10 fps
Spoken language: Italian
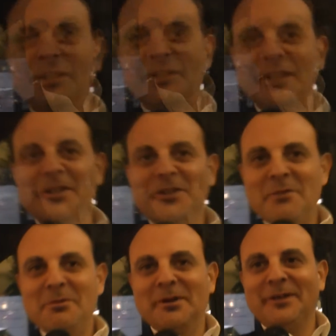Sì,
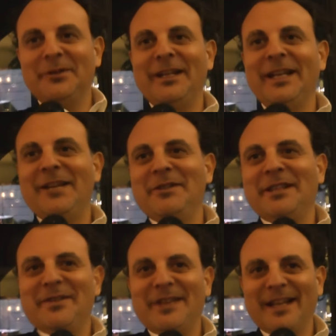diciamo che non è la
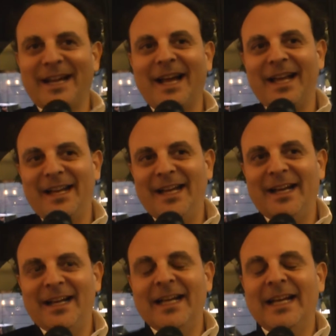vita vera, è
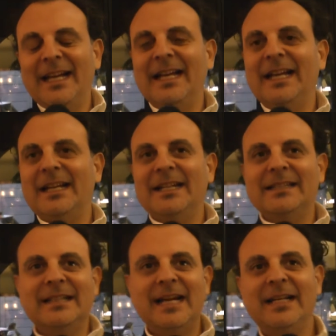la, è la
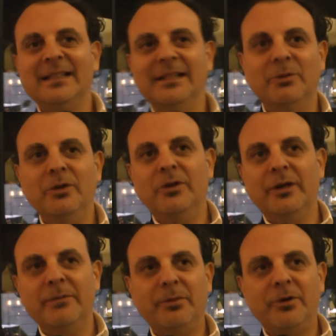realtà di quello
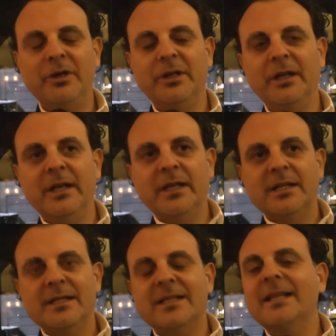che poi
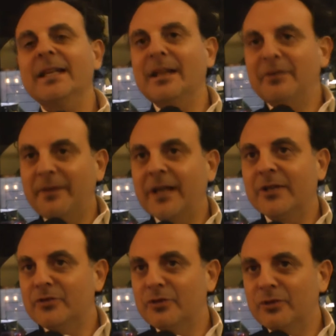si tende a
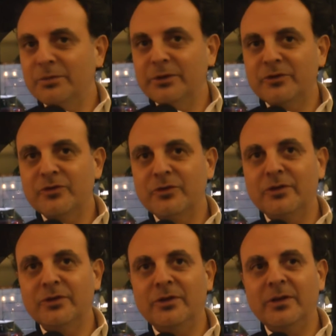fare giorno per
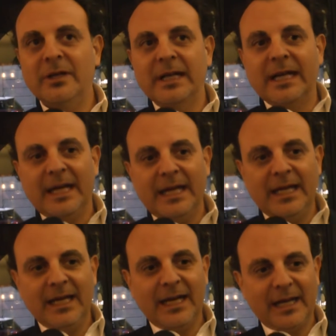giorno
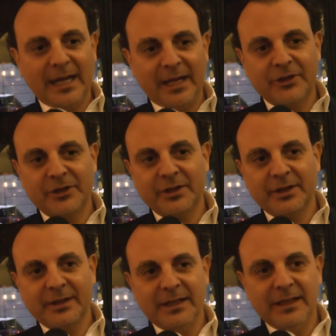e la
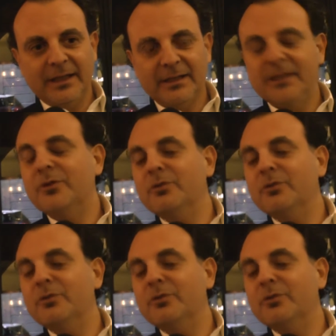cache del, del